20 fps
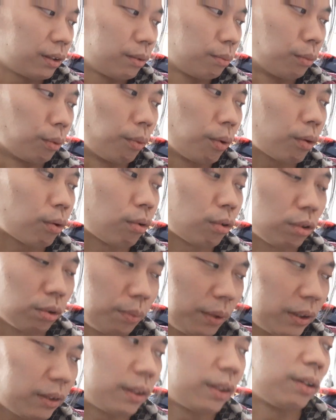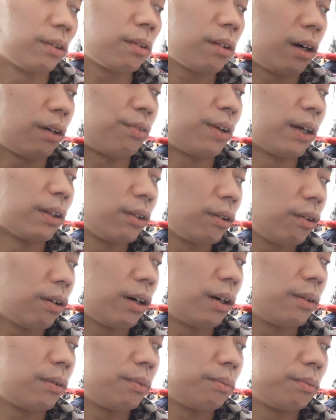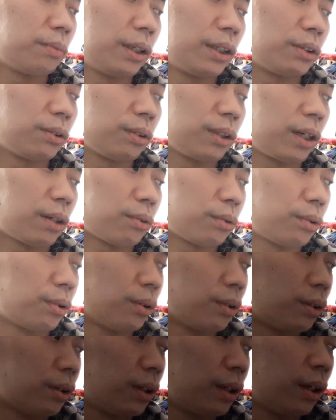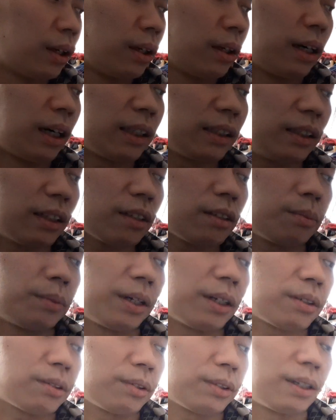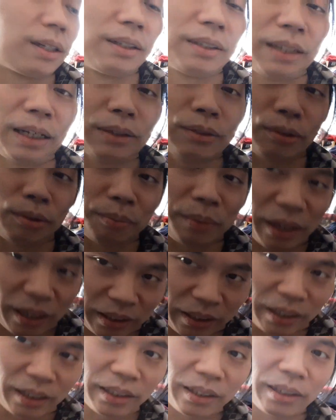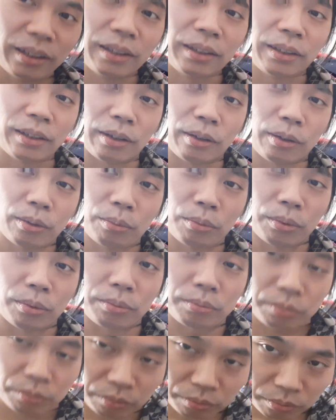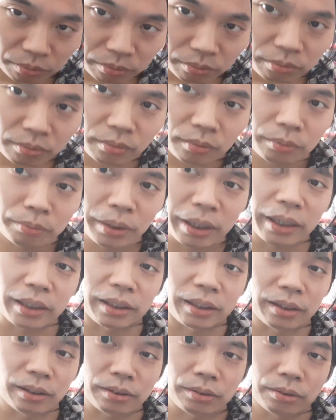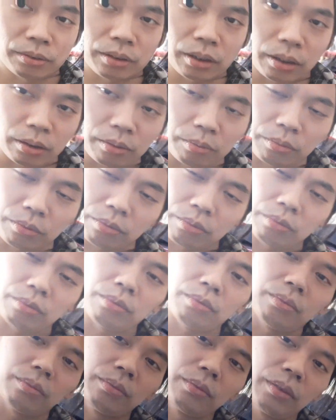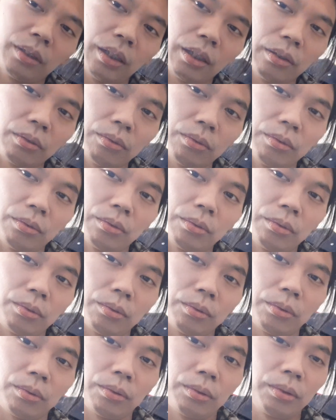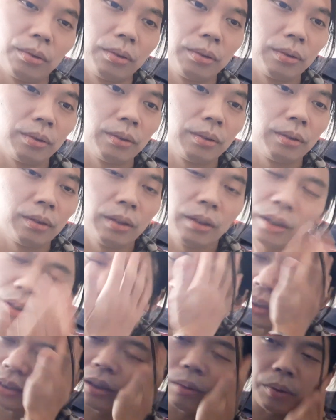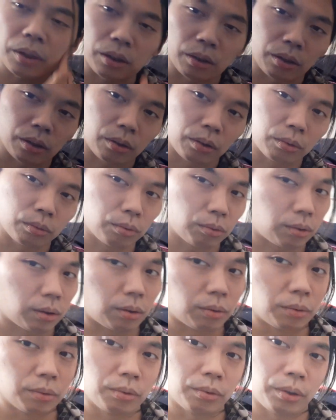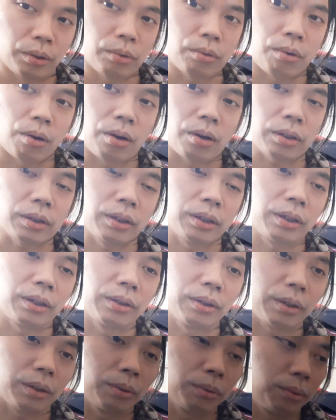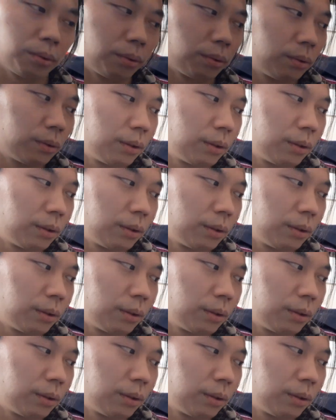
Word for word: 桃子組っていうのがファンの名称であると。橋休め敦子さん、なんとメガネ。いや、もう、メガネなんすで、あのー、あれ、伊達メガネかどうか僕よくわかってないんだけど、